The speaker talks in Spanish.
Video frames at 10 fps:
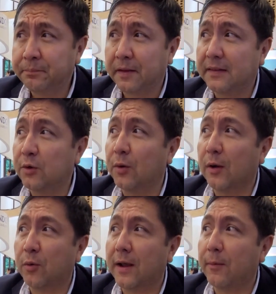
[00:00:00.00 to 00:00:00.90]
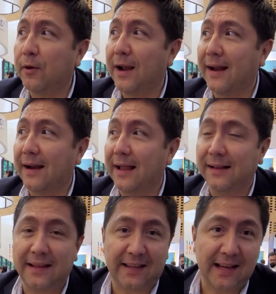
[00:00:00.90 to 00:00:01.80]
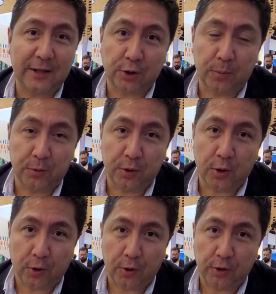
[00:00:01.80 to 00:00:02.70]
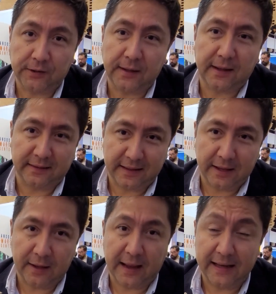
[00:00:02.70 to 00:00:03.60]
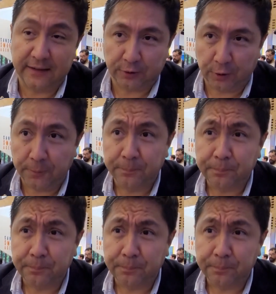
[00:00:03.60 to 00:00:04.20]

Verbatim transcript: sin duda alguna, bueno, la, el tequila todo el mundo lo conoce, es de Jalisco,